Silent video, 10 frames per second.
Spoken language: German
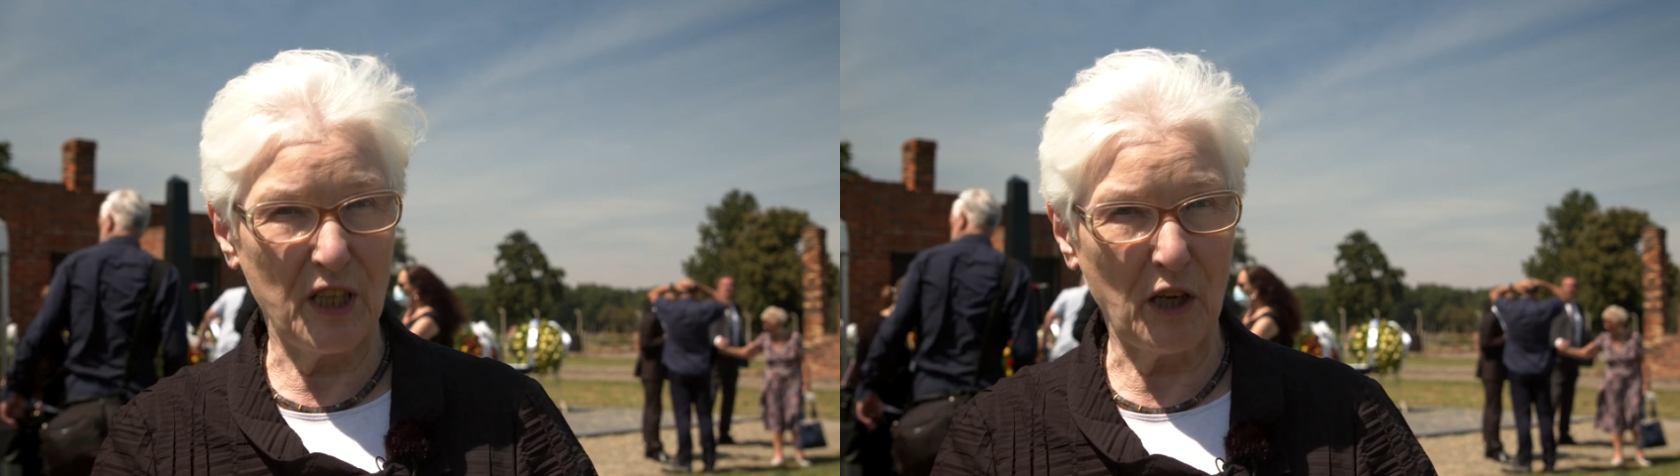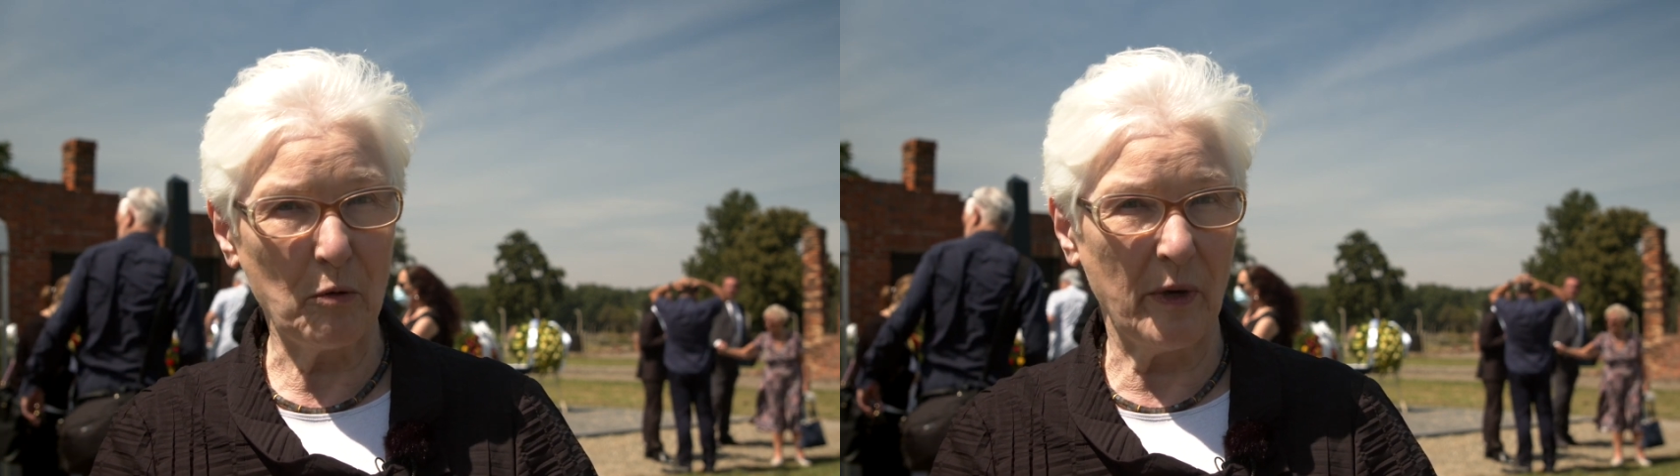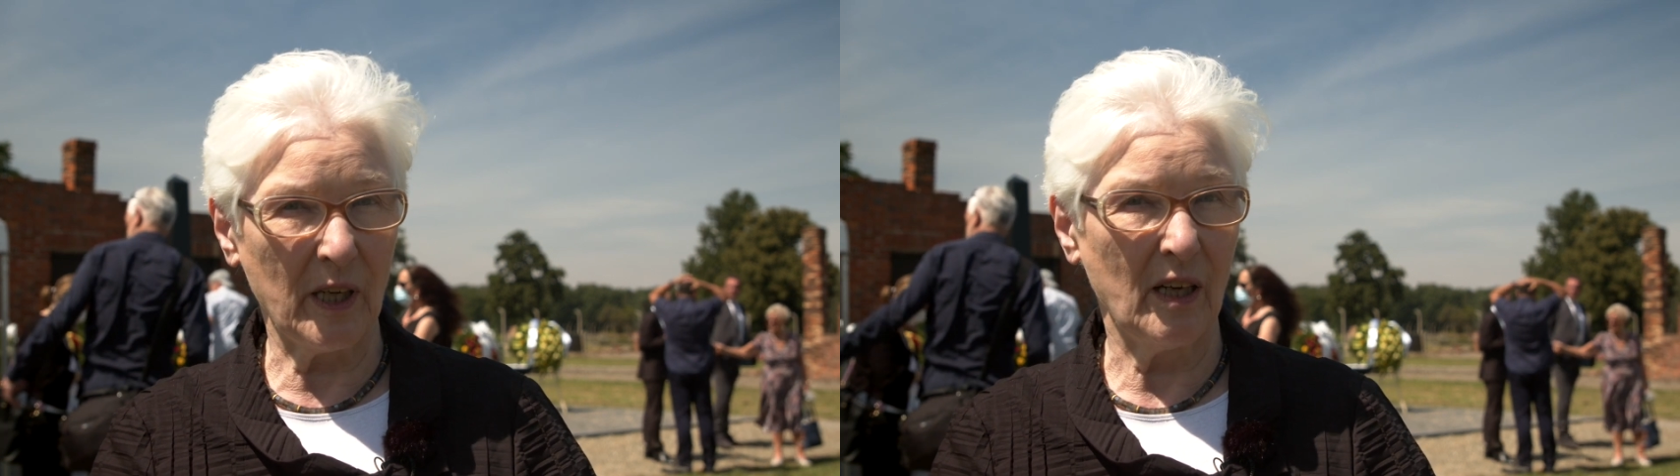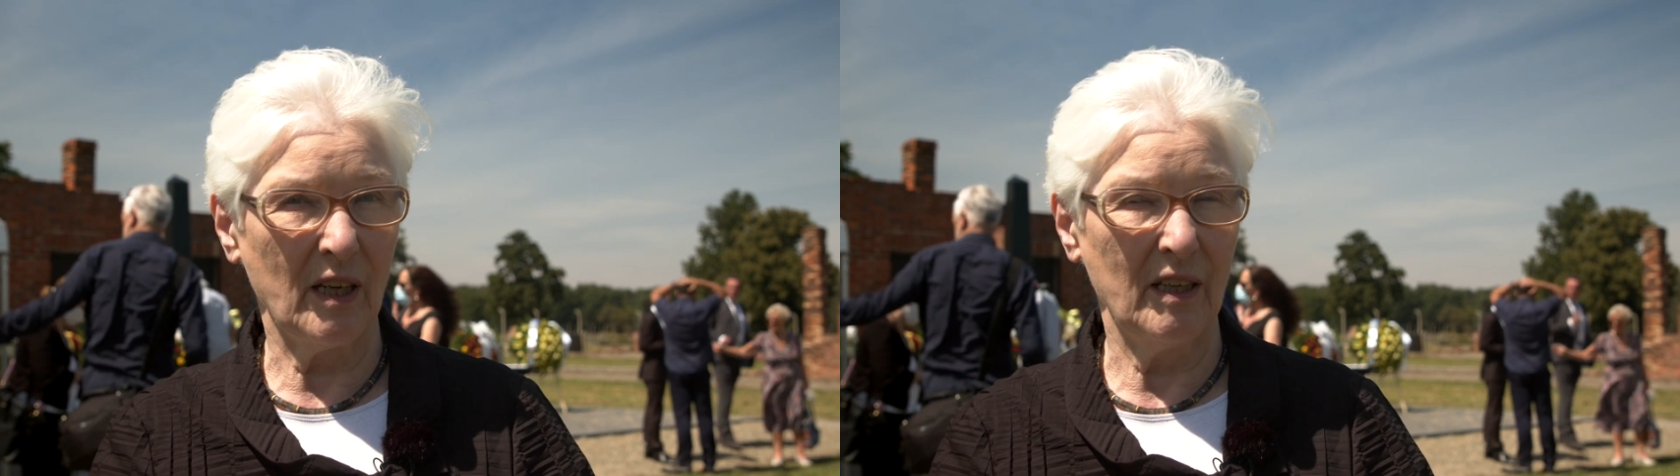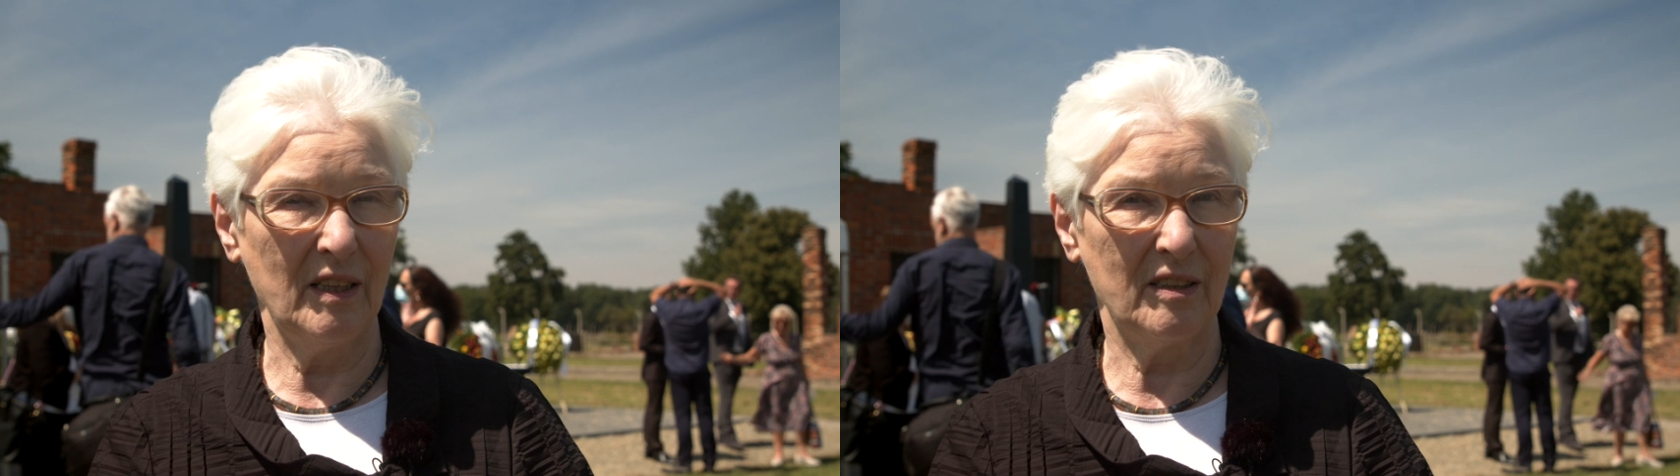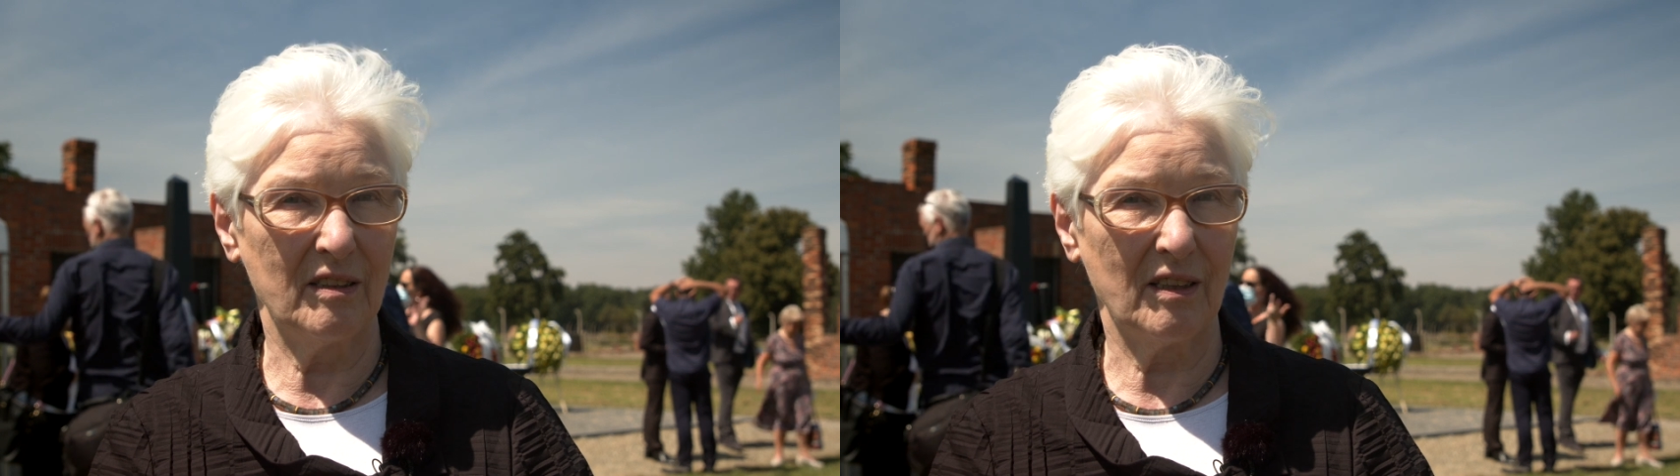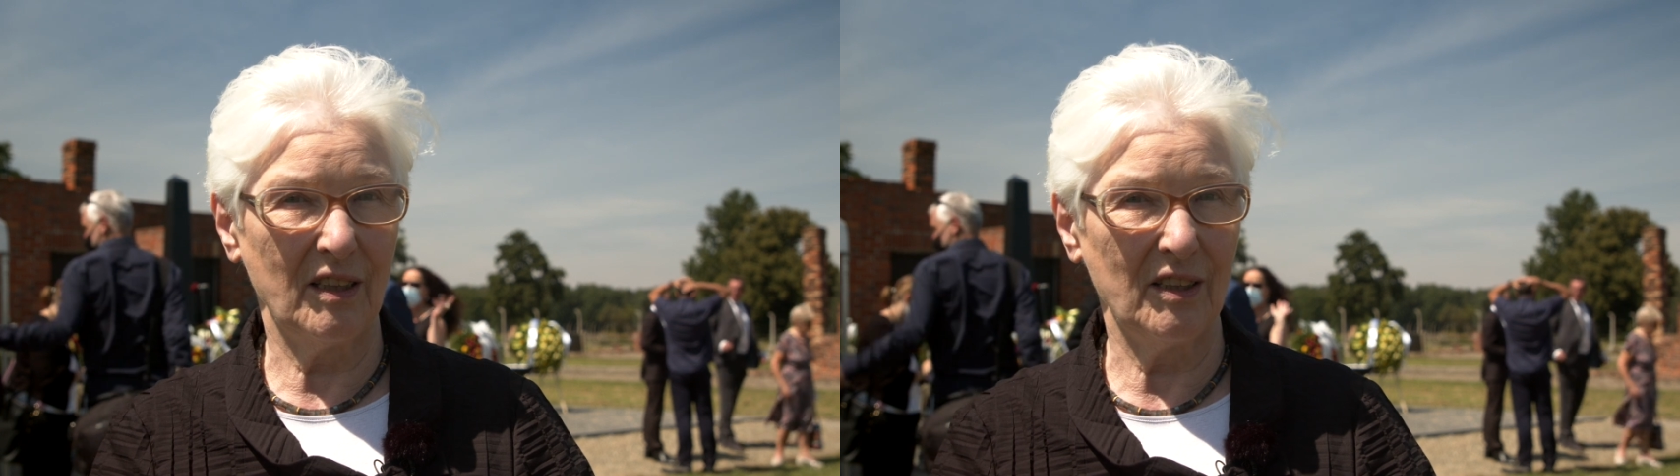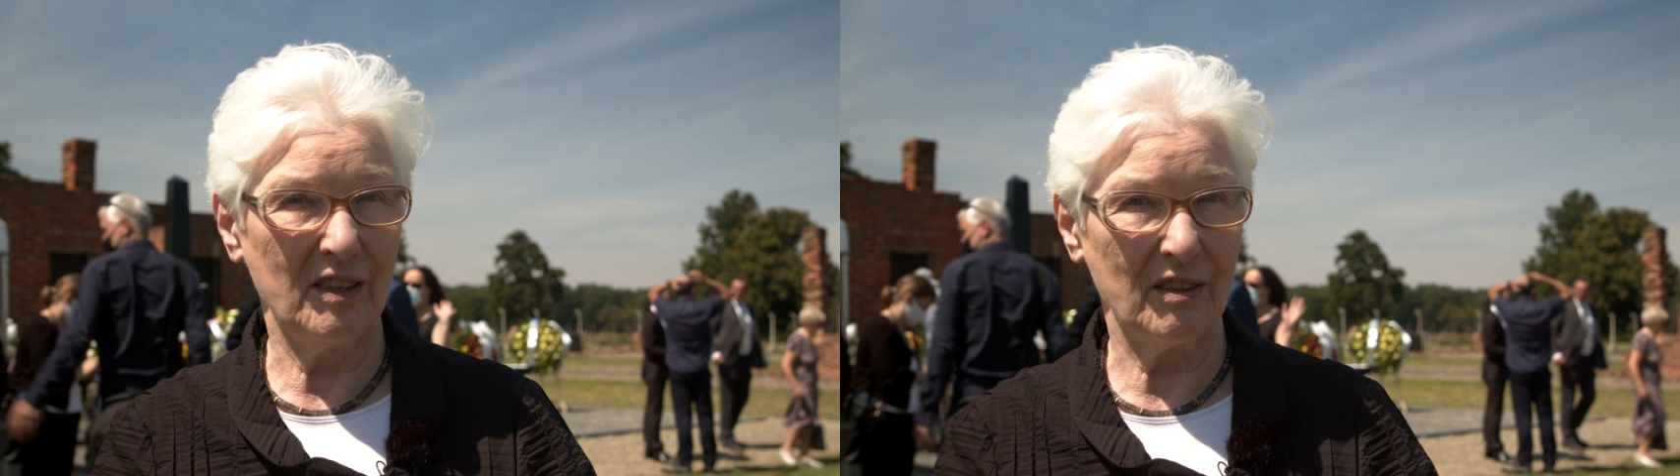Dankbarkeit
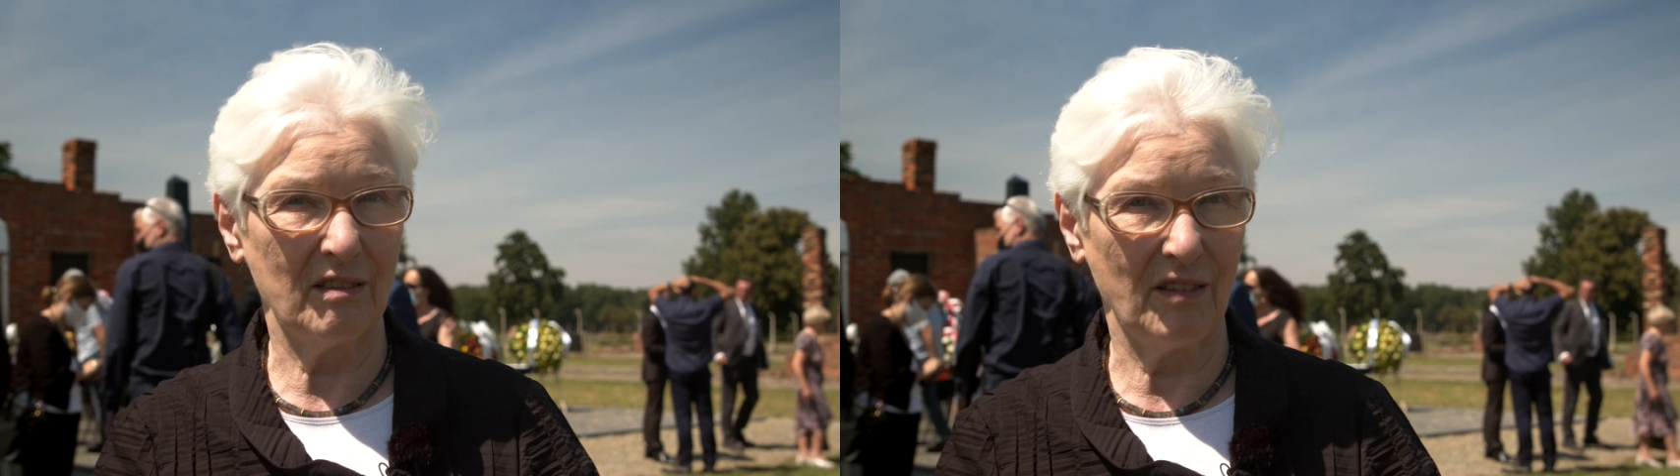geht